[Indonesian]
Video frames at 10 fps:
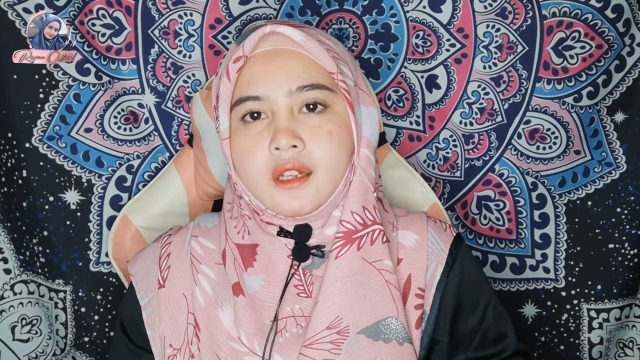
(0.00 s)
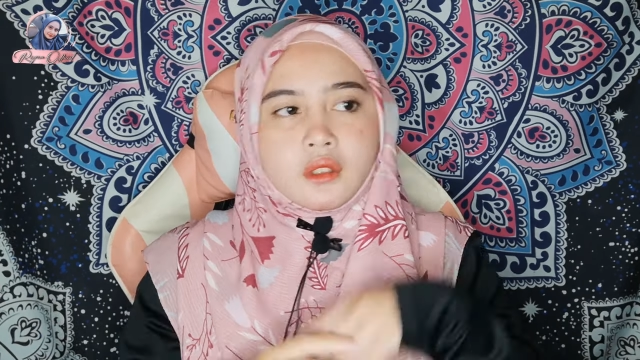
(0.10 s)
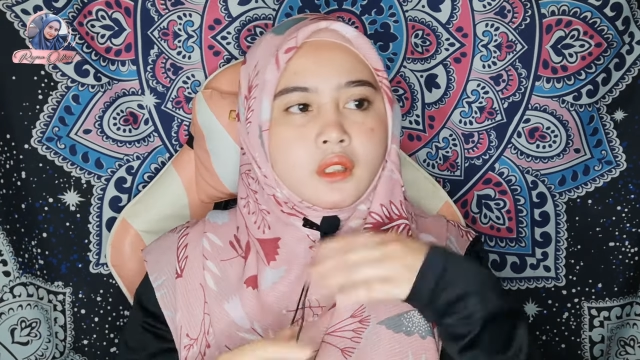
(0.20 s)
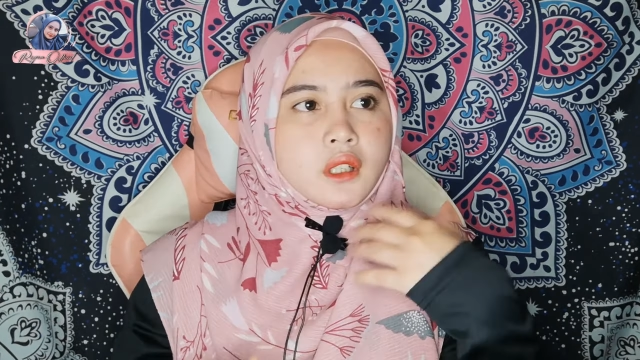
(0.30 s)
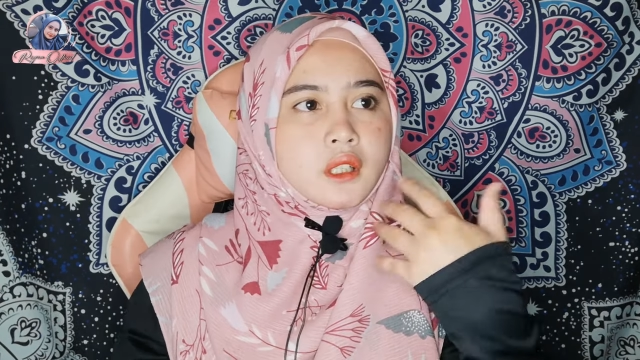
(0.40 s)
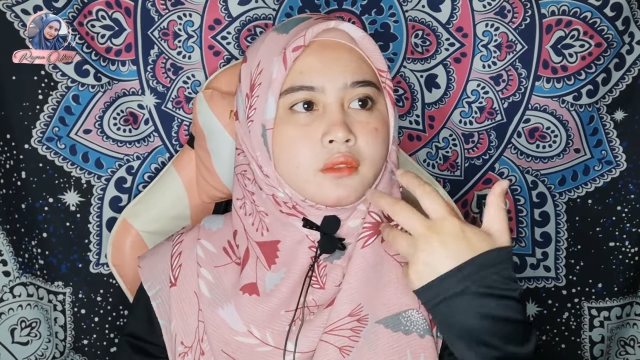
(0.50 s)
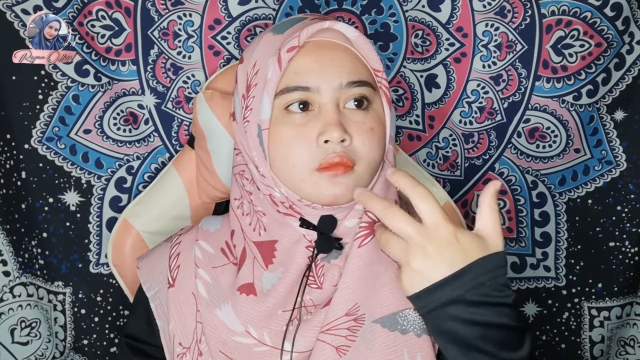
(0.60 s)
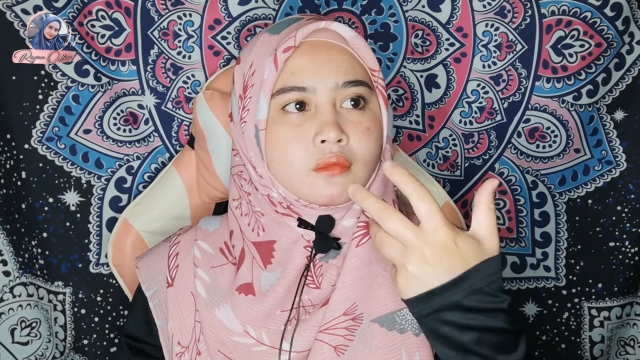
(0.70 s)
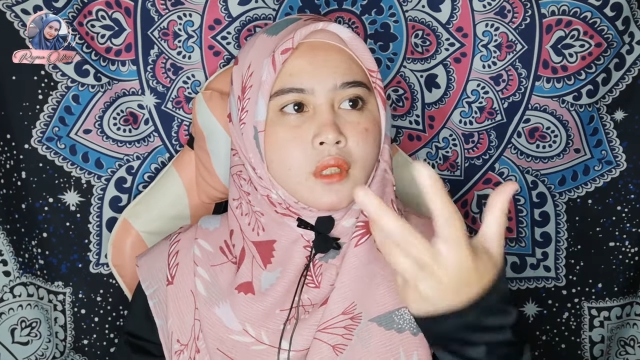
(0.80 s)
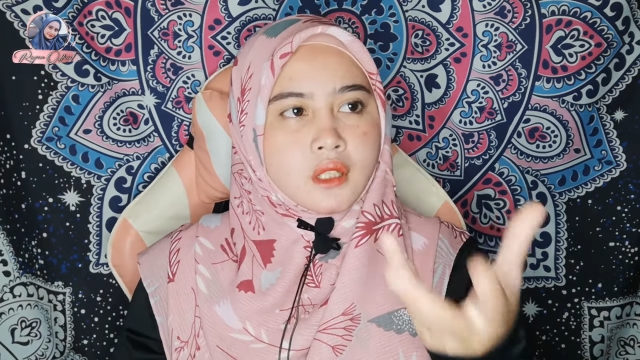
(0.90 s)

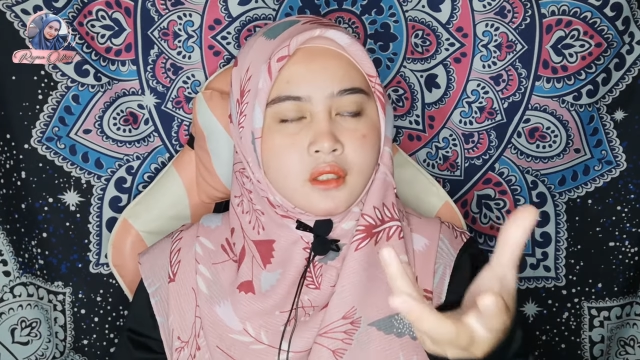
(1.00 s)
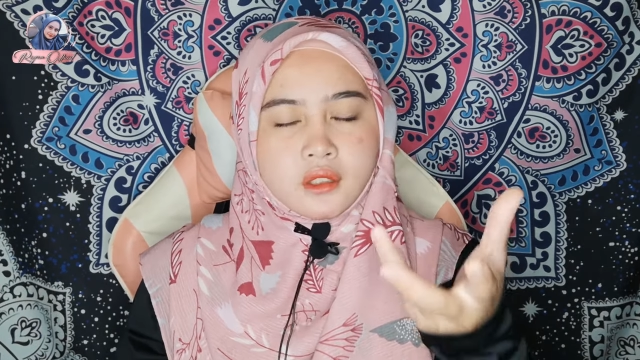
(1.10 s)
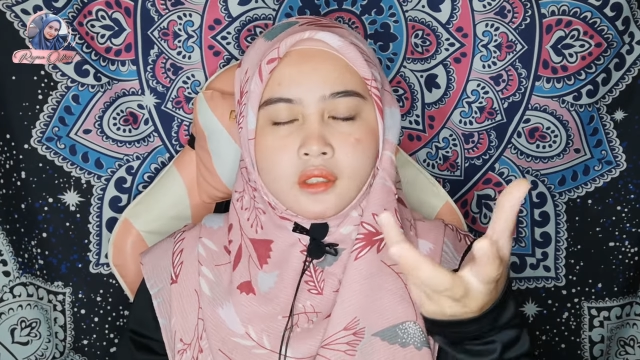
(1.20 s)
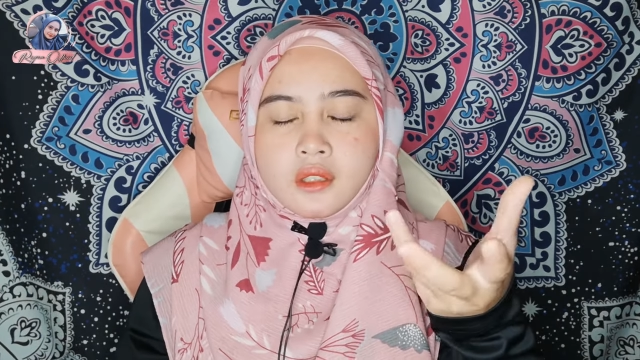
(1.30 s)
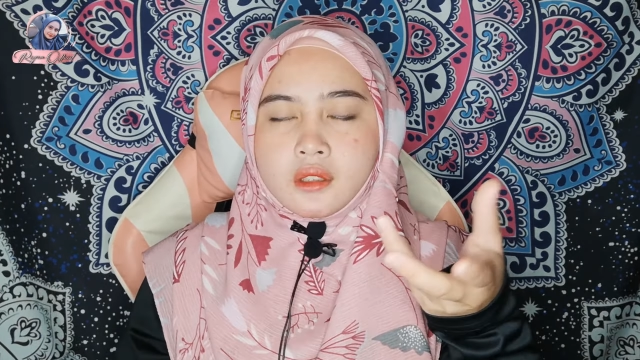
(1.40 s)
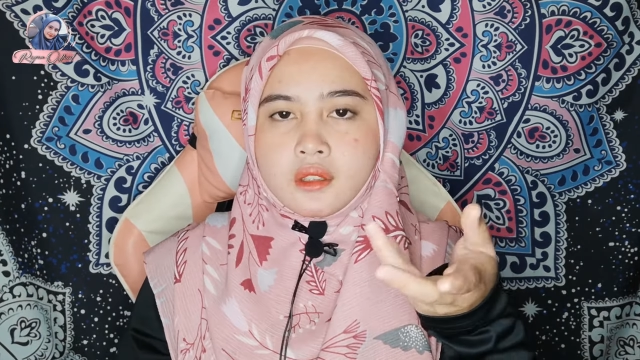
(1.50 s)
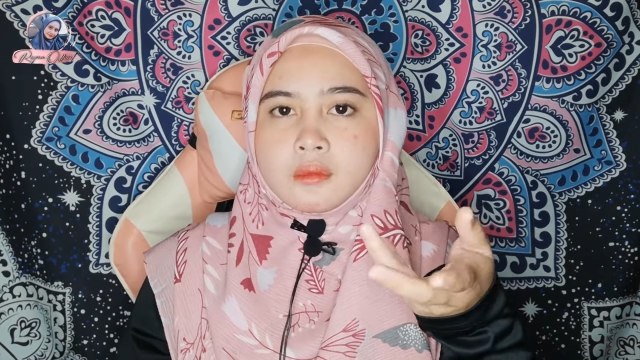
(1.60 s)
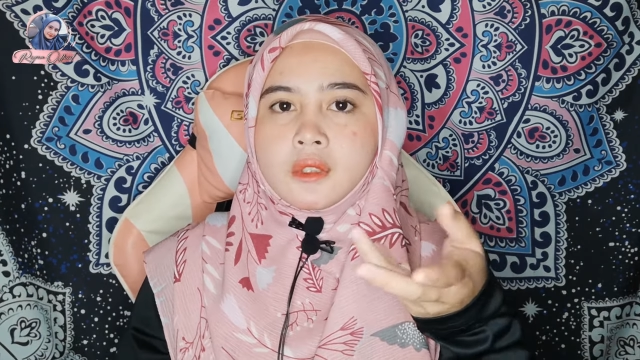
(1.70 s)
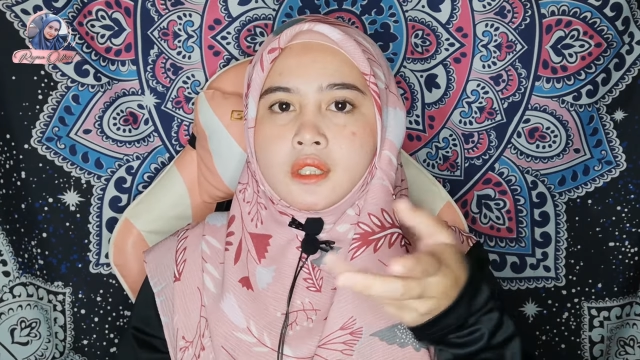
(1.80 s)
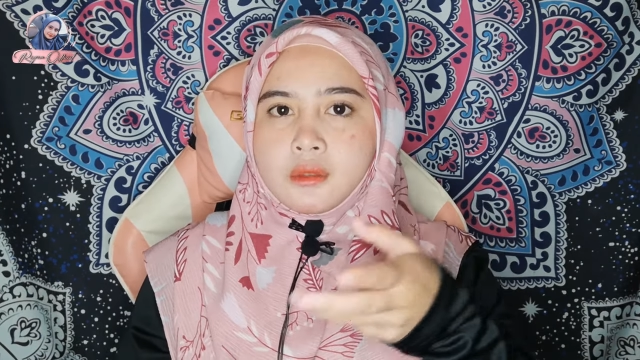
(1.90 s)
dengan masjid yang
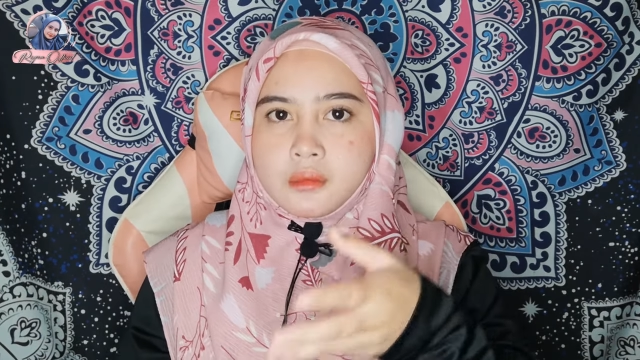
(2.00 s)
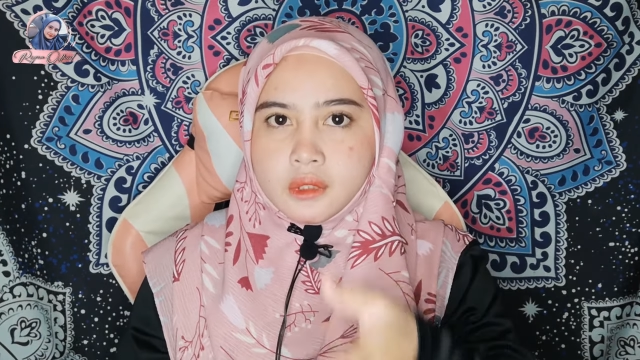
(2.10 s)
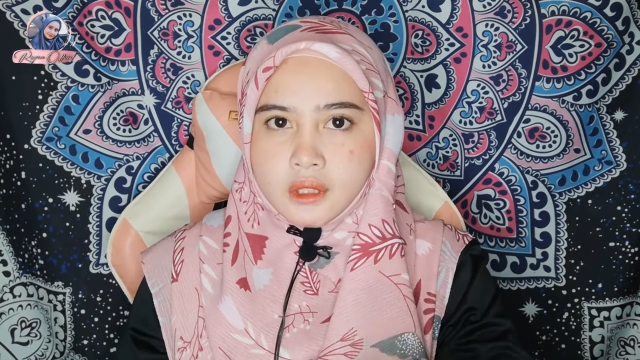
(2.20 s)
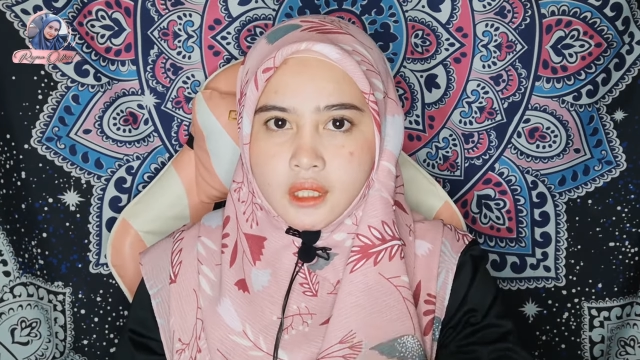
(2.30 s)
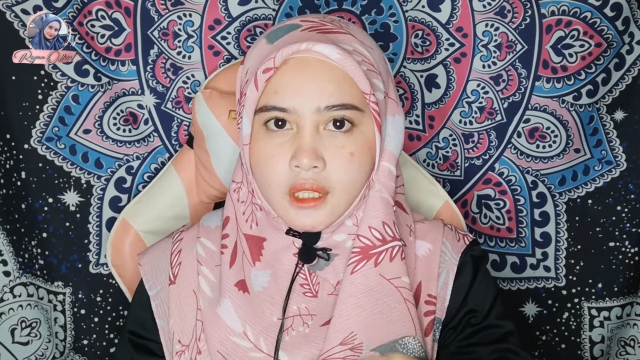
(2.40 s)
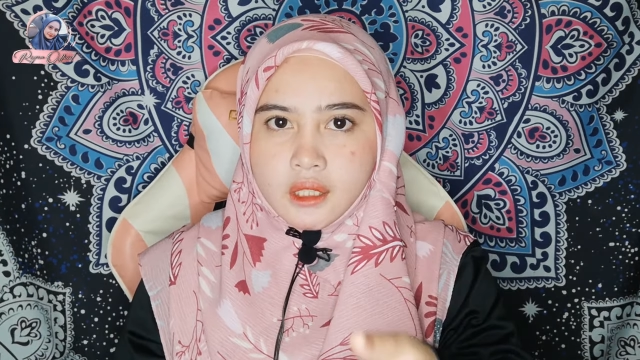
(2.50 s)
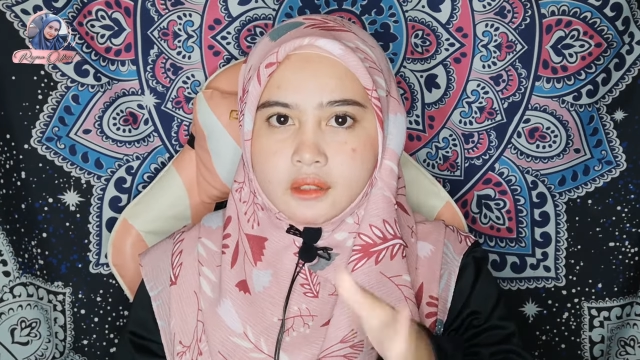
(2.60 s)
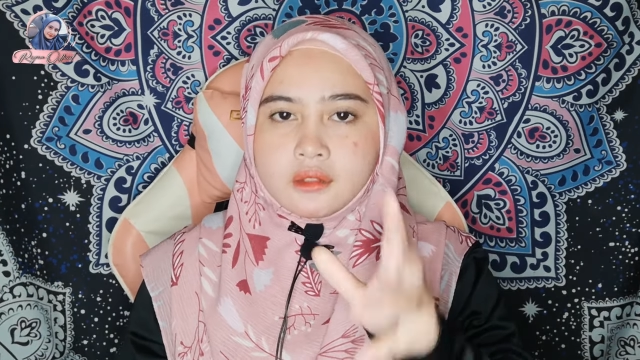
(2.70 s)
sebegini megah